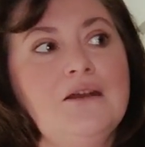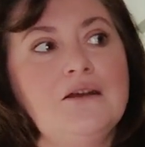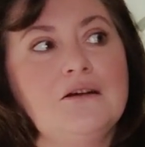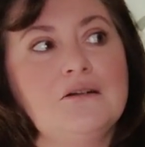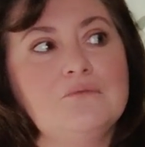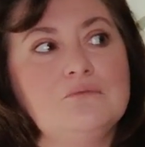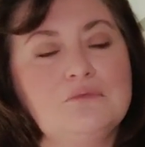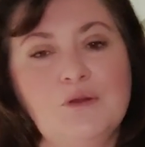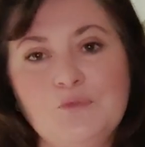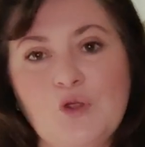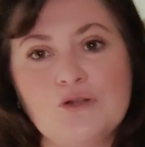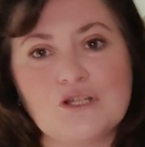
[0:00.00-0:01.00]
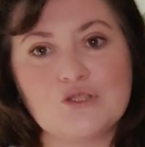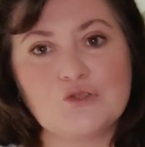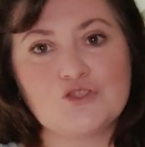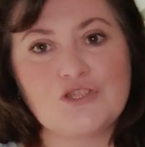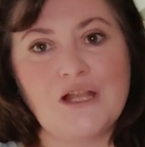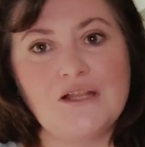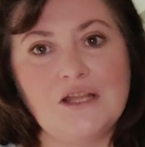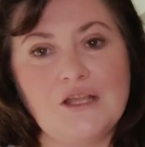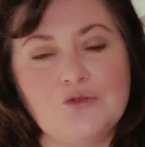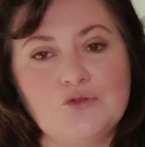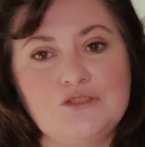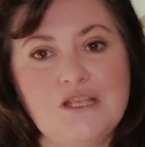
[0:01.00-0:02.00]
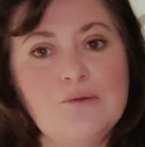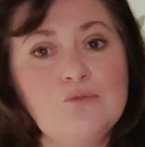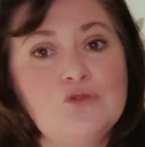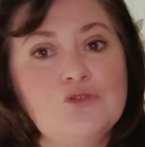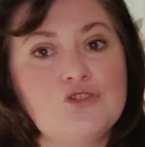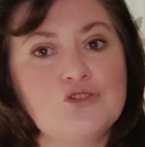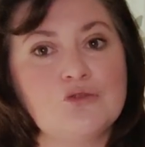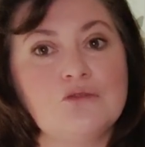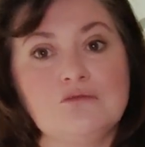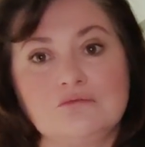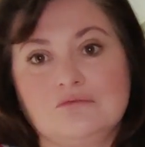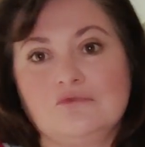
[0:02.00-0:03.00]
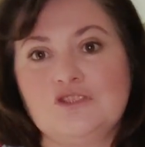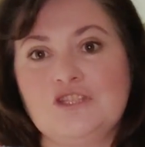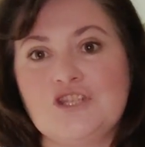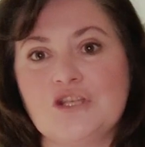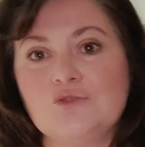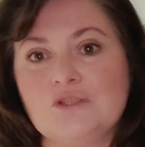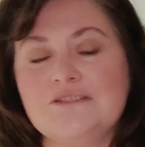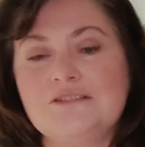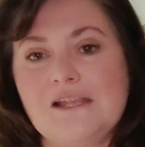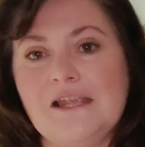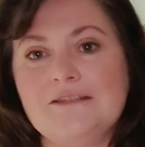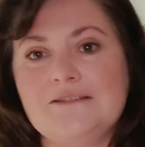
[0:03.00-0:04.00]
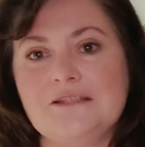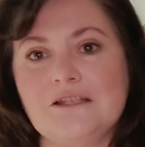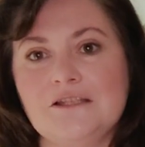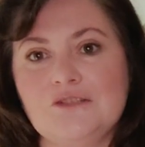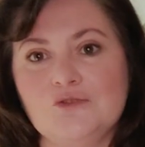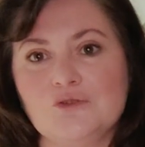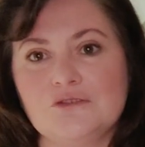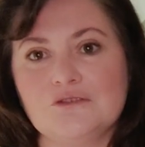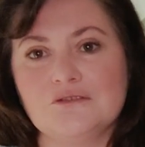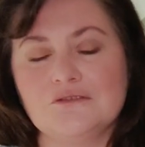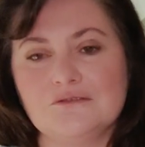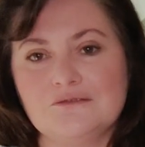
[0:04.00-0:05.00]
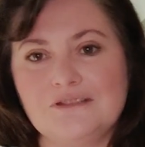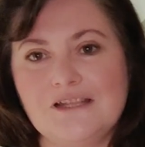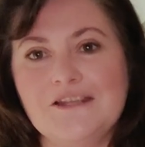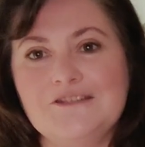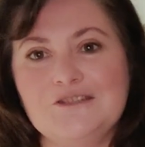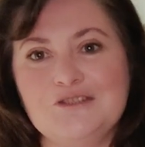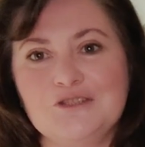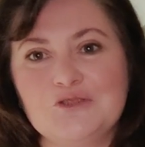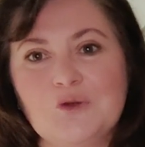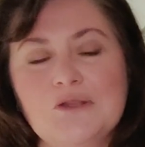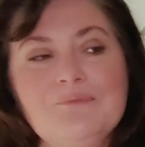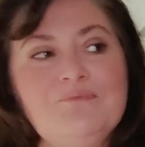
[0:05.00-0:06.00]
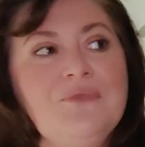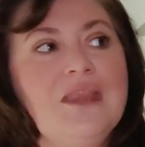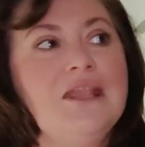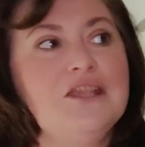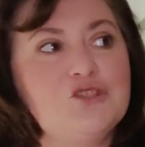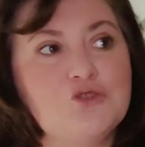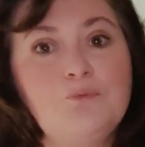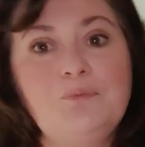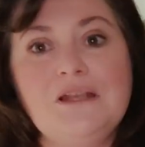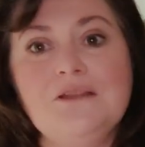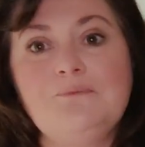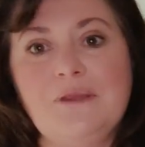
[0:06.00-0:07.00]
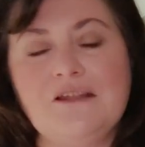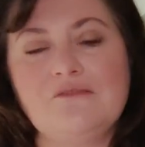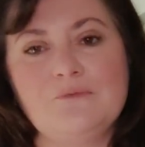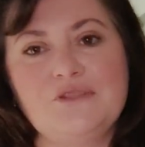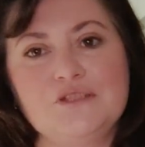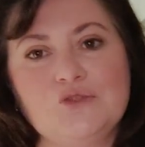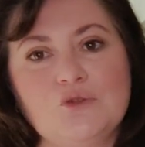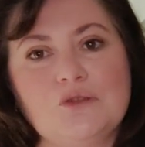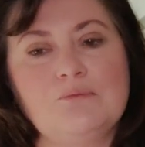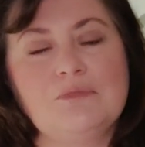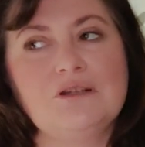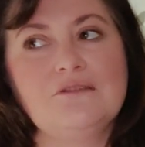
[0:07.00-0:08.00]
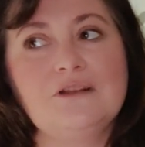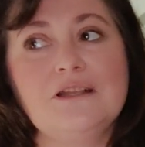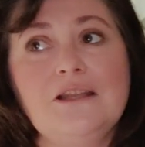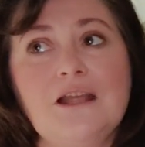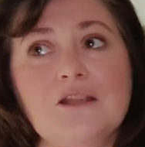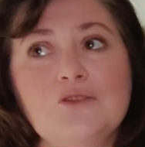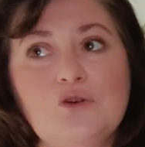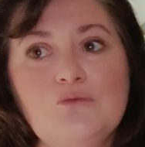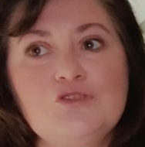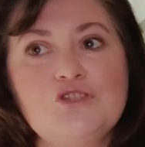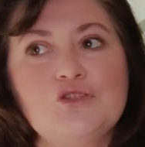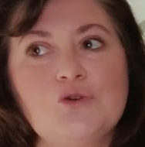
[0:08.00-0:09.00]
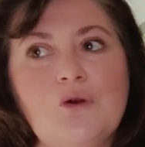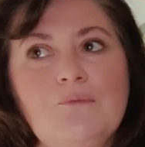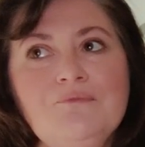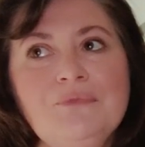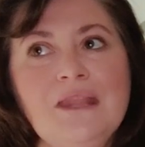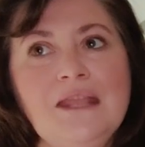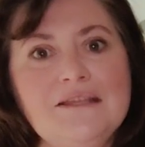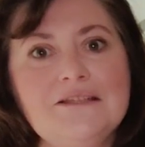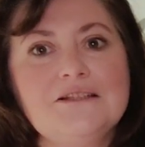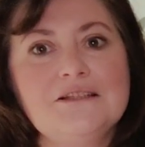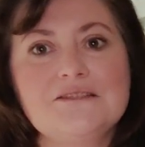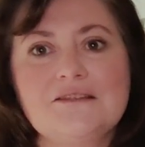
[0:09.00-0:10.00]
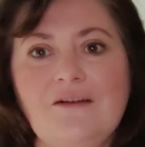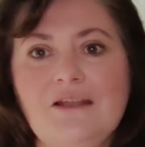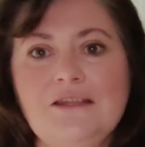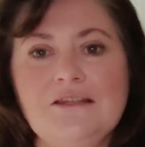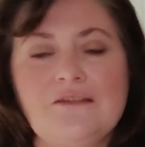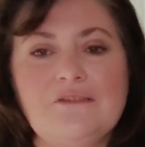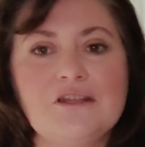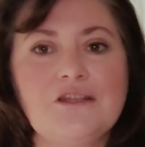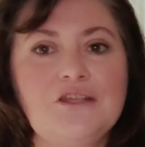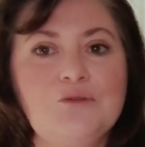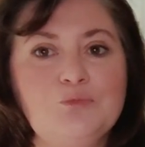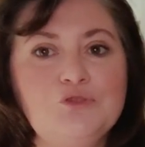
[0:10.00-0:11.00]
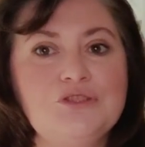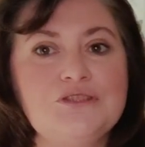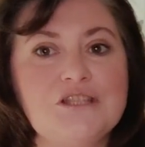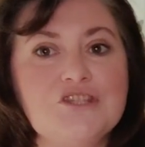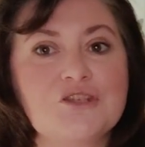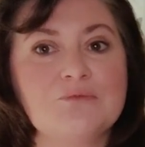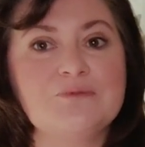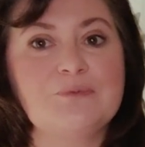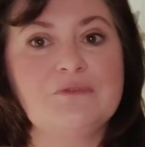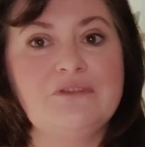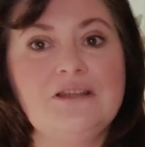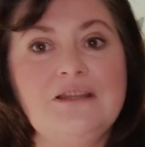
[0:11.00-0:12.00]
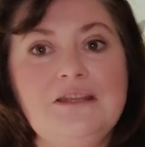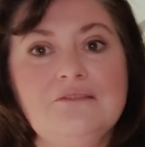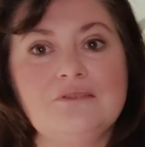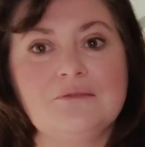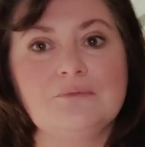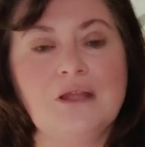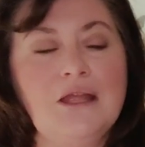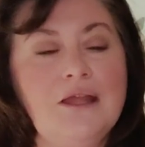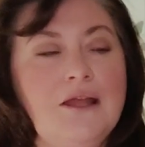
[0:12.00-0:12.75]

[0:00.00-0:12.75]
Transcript: Эм, мы много рассуждали на эту тему. Еще вот сейчас у нас третий идет, э, третий сезон. Еще перед первым сезоном мы говорили о том, что это голосование, наверное, не будет слишком справедливым.